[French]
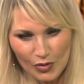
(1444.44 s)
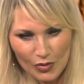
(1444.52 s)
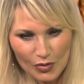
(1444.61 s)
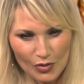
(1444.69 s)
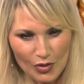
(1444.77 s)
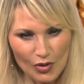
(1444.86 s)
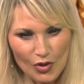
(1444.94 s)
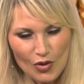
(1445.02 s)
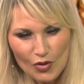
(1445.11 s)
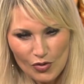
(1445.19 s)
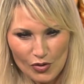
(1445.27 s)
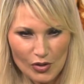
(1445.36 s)
donc euh,
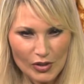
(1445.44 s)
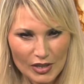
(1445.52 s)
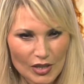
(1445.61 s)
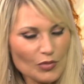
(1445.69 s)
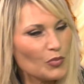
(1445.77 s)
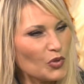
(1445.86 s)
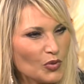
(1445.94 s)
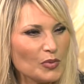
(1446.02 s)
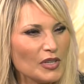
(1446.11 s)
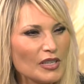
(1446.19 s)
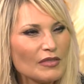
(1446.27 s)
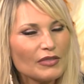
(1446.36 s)
je leur dis de me
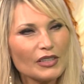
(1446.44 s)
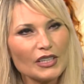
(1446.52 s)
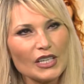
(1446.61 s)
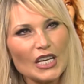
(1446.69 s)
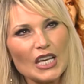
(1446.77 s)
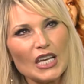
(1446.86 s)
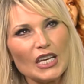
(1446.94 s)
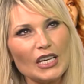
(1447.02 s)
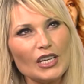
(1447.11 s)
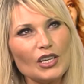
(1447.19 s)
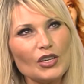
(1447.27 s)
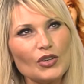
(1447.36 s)
suivre et,
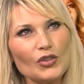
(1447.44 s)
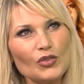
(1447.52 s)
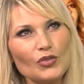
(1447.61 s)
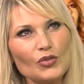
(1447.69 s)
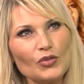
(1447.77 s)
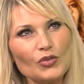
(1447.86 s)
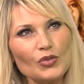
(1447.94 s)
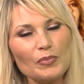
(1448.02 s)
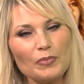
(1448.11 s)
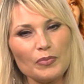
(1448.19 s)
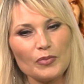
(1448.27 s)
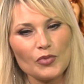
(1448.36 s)
euh, de ne
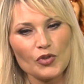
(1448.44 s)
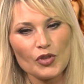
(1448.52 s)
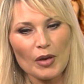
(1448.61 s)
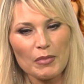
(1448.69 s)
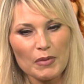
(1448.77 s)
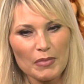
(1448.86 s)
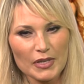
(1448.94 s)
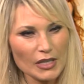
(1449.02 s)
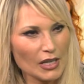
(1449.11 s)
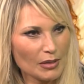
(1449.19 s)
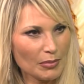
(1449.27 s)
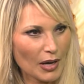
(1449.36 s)
jamais
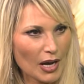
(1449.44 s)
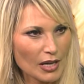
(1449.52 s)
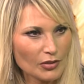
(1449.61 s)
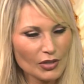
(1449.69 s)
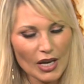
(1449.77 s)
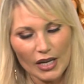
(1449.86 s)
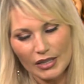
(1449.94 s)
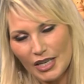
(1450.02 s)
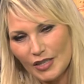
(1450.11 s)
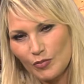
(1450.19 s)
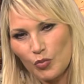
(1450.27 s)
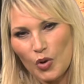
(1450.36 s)
baisser les bras, de garder
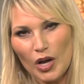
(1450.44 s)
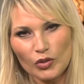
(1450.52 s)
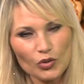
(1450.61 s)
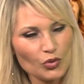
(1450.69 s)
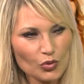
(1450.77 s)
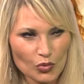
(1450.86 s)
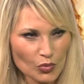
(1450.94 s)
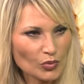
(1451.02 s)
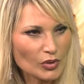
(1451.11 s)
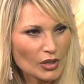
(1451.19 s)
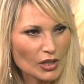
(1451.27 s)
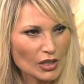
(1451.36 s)
espoir dans tout,
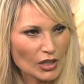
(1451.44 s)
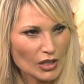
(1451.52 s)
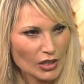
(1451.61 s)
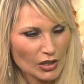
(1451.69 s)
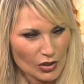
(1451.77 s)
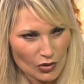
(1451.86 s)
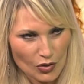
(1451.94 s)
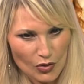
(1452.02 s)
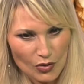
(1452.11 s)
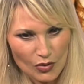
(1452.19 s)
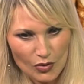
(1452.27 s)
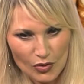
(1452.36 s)

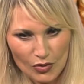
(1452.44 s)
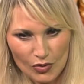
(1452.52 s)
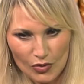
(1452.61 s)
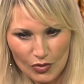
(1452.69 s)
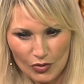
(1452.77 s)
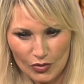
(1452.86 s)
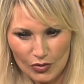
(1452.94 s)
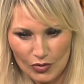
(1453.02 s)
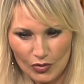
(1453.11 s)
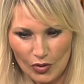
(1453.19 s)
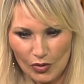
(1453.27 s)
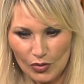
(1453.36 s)
dans,
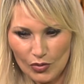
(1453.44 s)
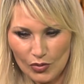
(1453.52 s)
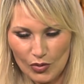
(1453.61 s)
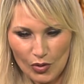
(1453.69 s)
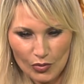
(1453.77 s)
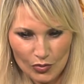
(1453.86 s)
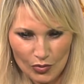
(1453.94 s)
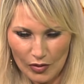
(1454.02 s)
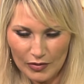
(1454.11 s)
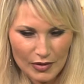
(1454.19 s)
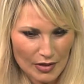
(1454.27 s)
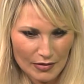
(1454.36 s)
le land,
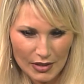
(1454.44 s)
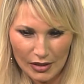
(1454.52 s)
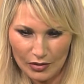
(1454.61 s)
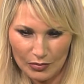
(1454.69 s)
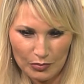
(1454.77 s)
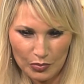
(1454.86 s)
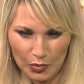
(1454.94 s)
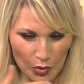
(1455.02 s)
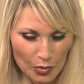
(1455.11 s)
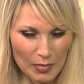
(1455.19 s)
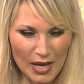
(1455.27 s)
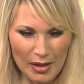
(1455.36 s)
enfin, dire
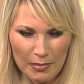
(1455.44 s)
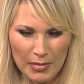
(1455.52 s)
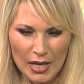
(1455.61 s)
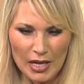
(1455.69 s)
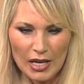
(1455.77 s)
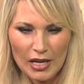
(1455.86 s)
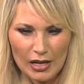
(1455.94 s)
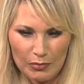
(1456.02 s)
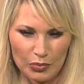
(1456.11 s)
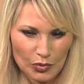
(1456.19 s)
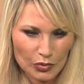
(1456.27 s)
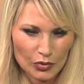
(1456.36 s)
pour eux-mêmes,
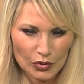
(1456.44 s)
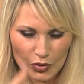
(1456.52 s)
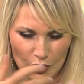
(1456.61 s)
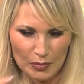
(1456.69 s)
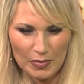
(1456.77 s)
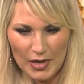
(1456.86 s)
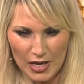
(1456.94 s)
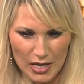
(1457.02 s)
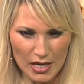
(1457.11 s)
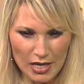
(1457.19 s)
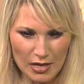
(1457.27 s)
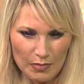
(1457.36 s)
pour notre
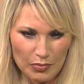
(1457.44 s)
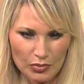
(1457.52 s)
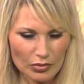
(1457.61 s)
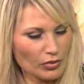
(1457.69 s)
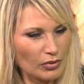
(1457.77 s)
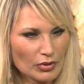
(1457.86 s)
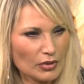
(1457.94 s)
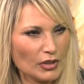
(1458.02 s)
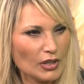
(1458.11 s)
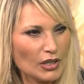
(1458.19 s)
pays, pour,